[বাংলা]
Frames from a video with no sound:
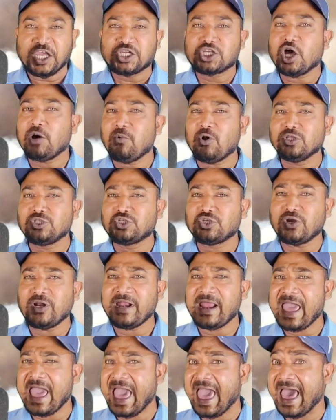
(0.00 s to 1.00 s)
এসব
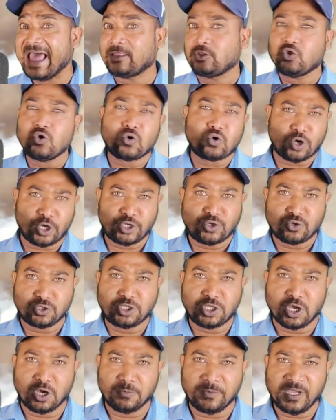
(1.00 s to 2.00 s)
অঞ্চলের এত
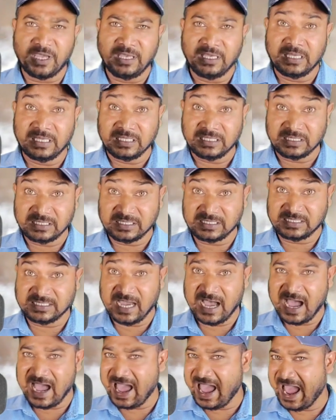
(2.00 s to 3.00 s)
ক্ষয়ক্ষতি হবে
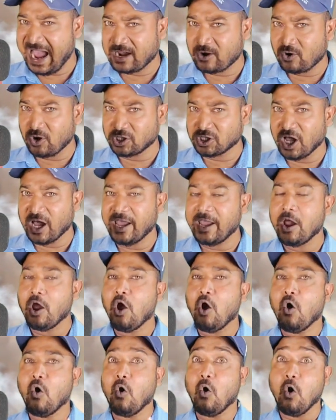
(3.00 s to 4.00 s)
যা এক কথায়
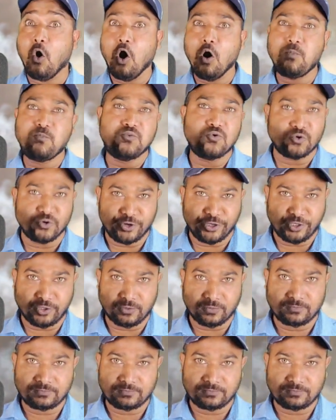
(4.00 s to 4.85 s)
অপূরণীয়